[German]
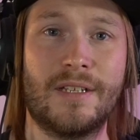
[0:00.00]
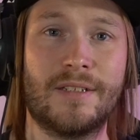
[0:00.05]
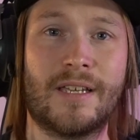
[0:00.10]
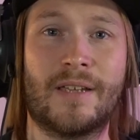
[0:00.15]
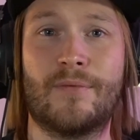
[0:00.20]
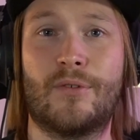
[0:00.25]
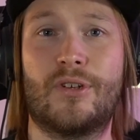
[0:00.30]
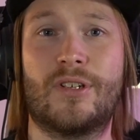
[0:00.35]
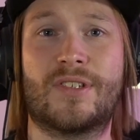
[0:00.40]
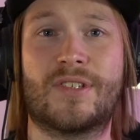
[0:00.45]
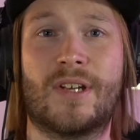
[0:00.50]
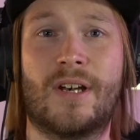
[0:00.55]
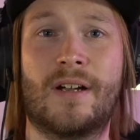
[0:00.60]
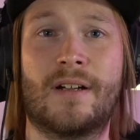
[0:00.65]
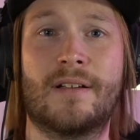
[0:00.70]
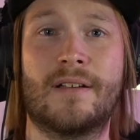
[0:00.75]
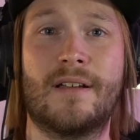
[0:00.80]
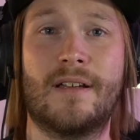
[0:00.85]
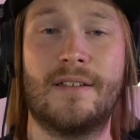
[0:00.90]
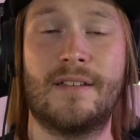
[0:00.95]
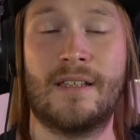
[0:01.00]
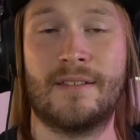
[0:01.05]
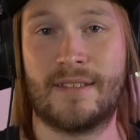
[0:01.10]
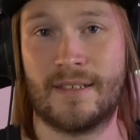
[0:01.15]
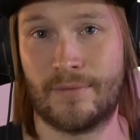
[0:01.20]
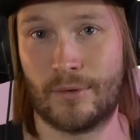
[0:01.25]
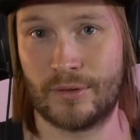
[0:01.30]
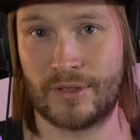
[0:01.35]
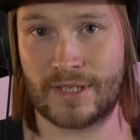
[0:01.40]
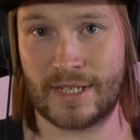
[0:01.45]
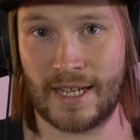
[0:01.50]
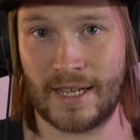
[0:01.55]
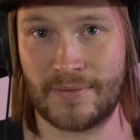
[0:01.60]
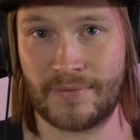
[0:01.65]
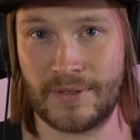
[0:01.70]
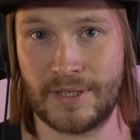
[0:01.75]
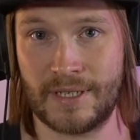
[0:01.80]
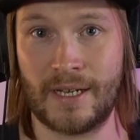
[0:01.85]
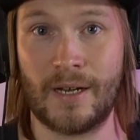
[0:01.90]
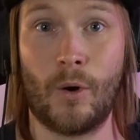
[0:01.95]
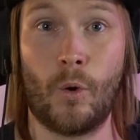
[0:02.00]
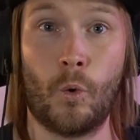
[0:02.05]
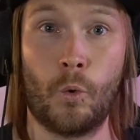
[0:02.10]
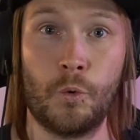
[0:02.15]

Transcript: Dann würde ich sagen, dann sehen wir uns live wieder